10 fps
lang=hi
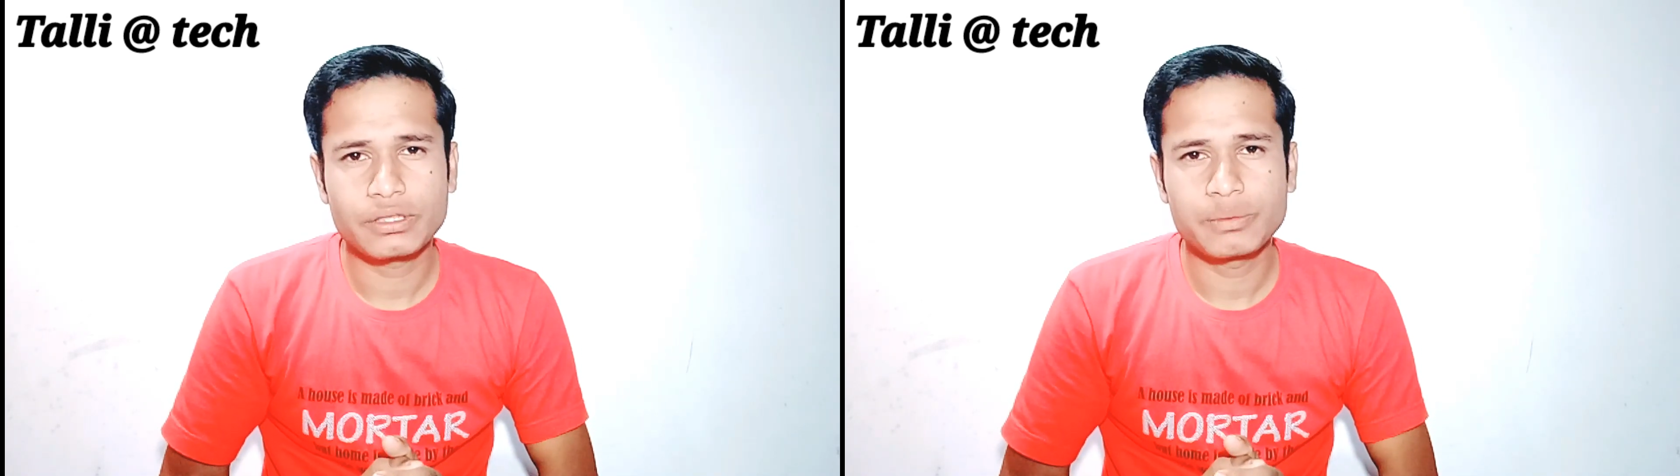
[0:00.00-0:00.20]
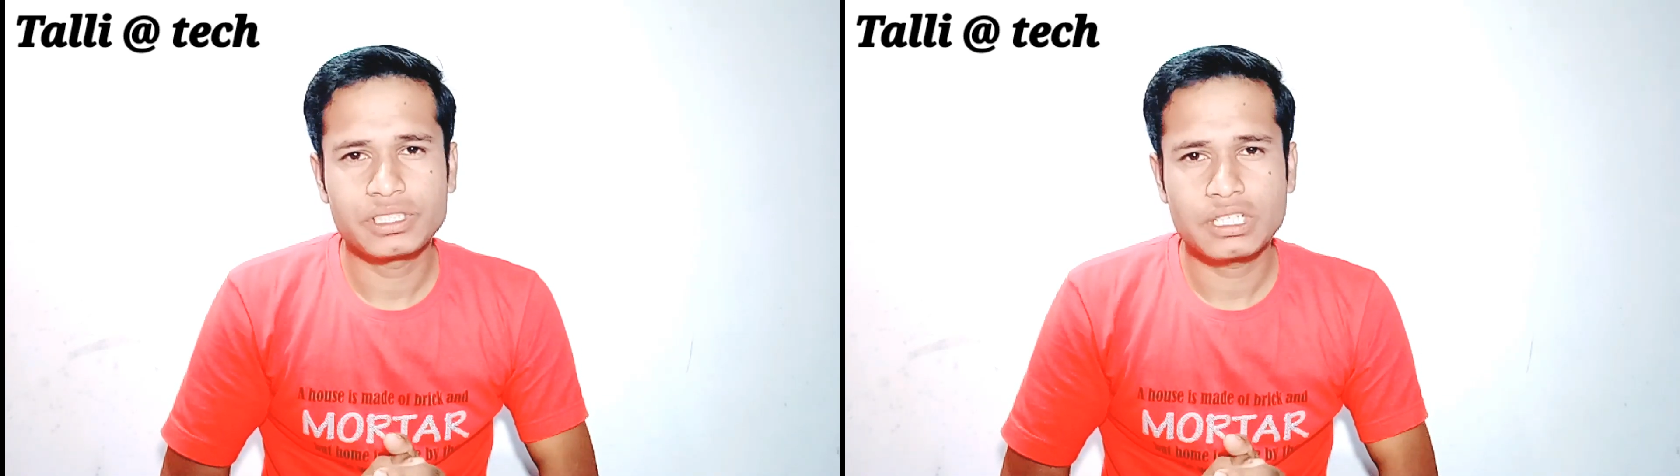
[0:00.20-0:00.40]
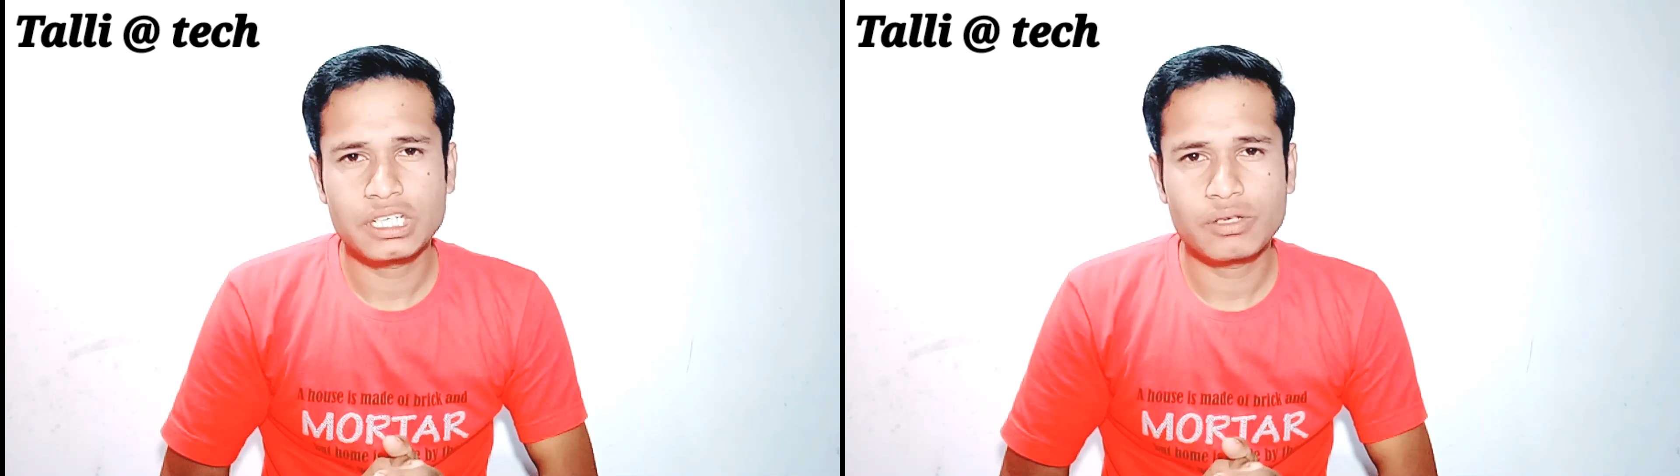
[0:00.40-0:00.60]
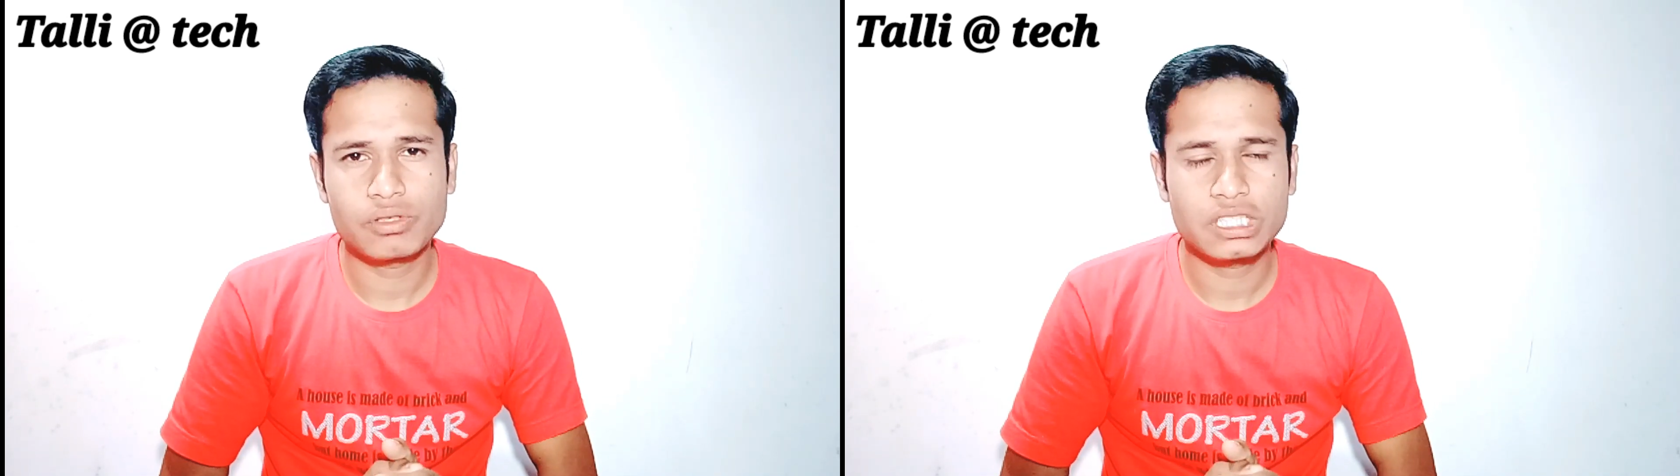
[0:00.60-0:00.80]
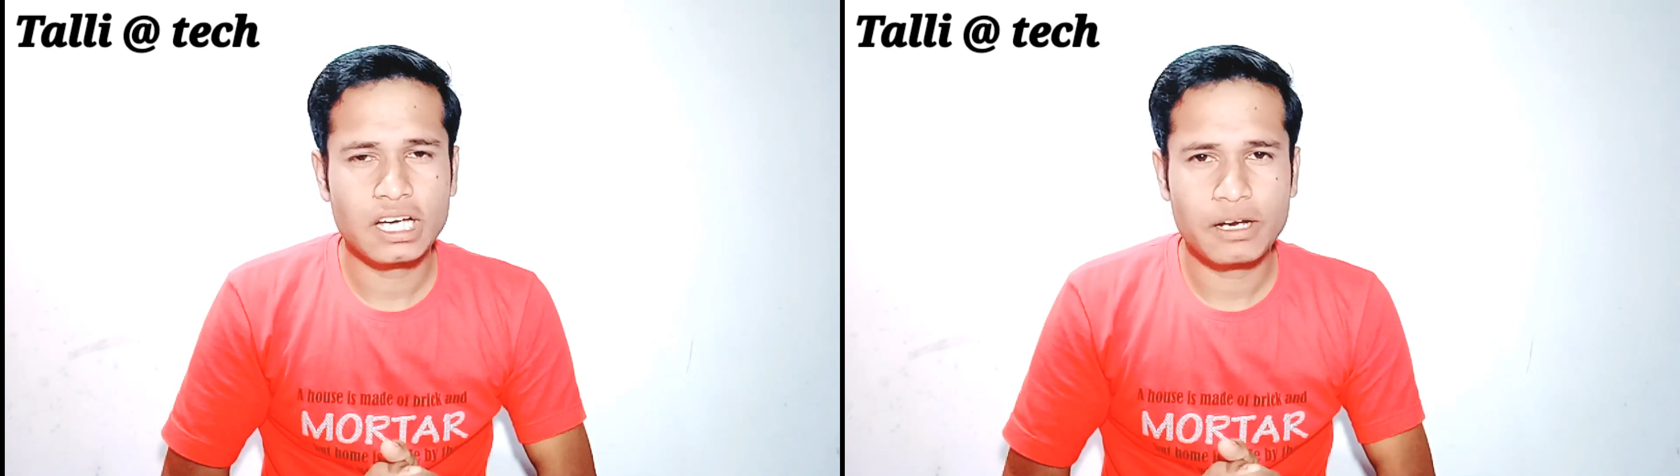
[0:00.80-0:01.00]
सभी से एक
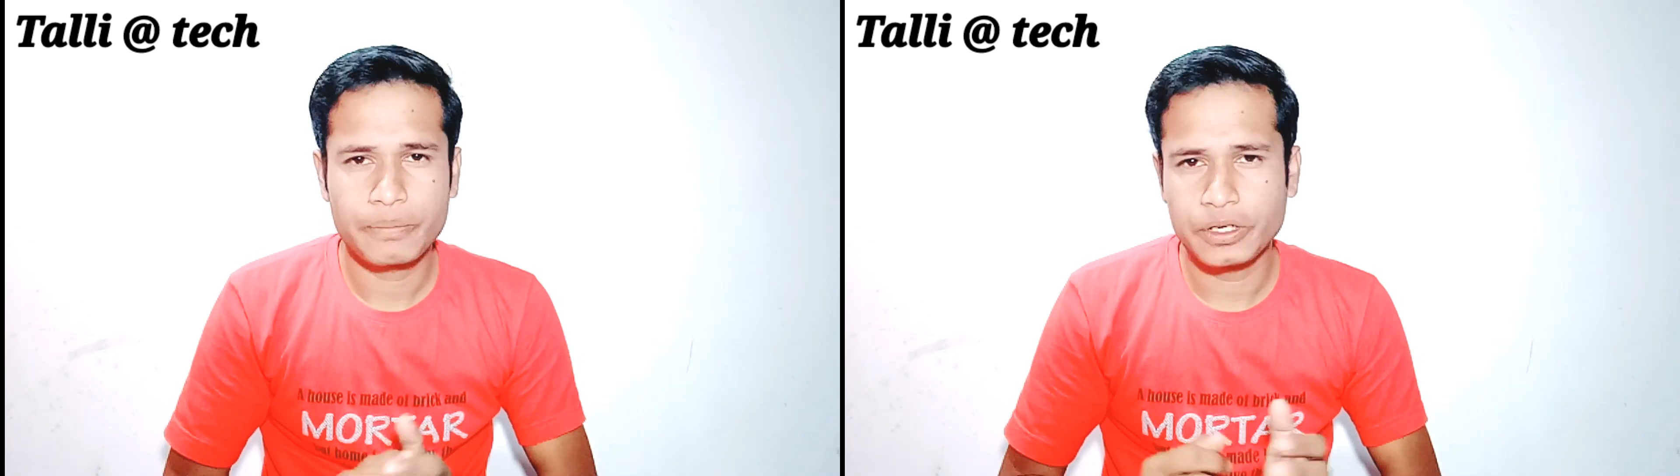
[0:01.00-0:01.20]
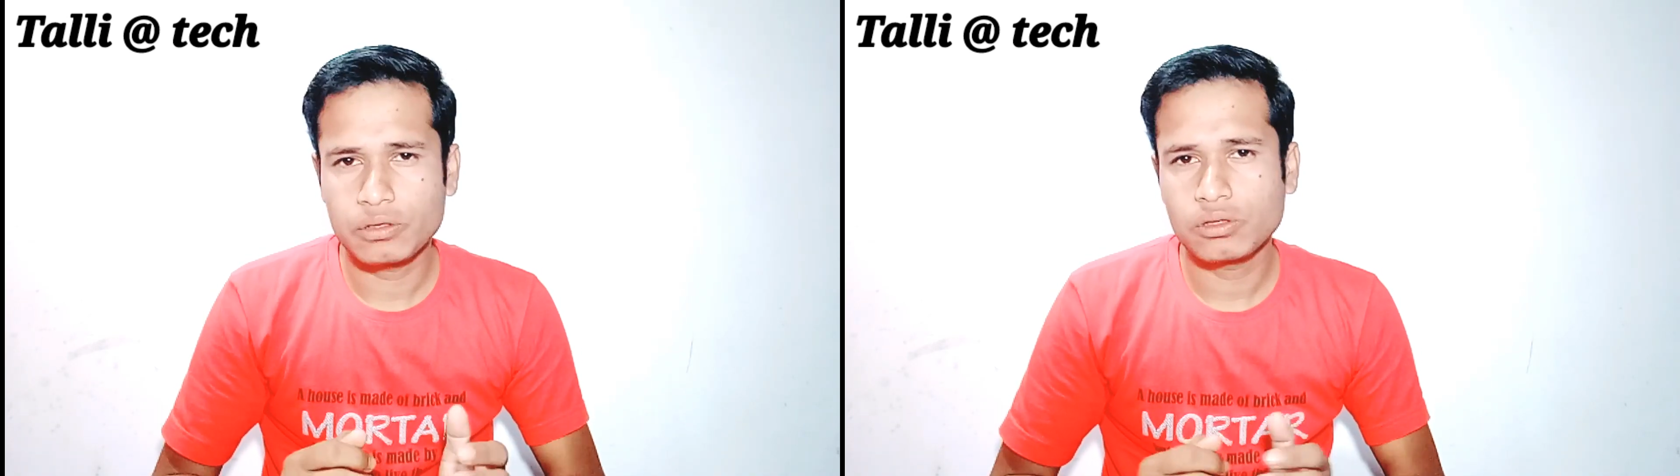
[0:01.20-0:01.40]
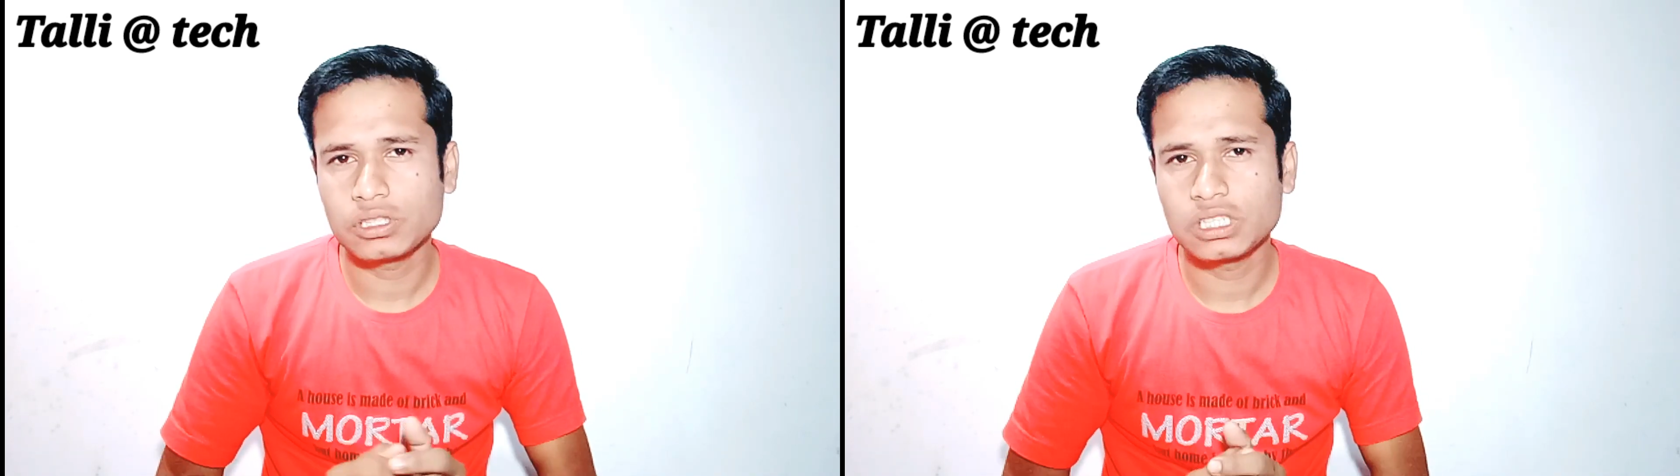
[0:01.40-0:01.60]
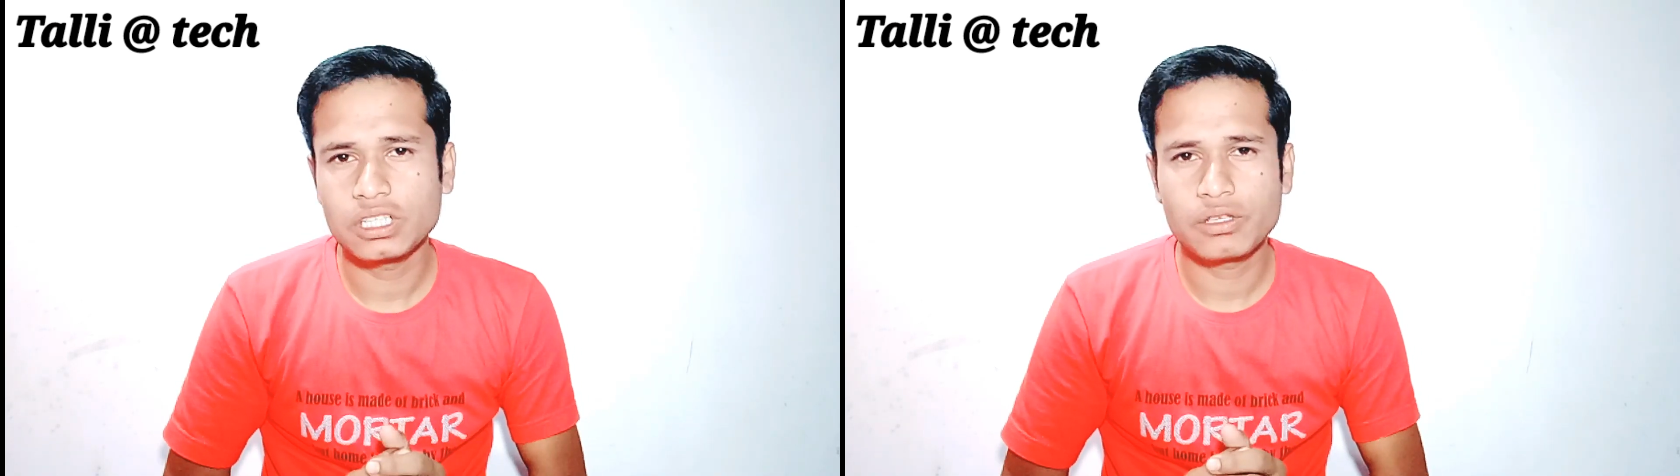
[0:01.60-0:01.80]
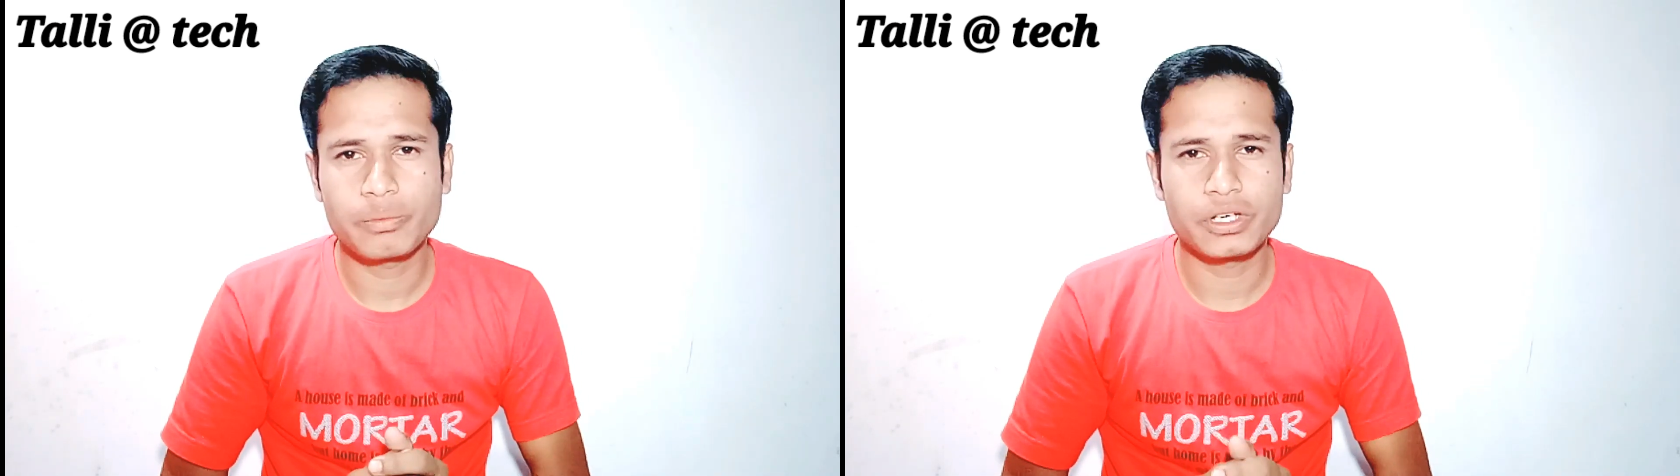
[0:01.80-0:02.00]
रिक्वेस्ट है अगर वीडियो को अच्छी लगे तो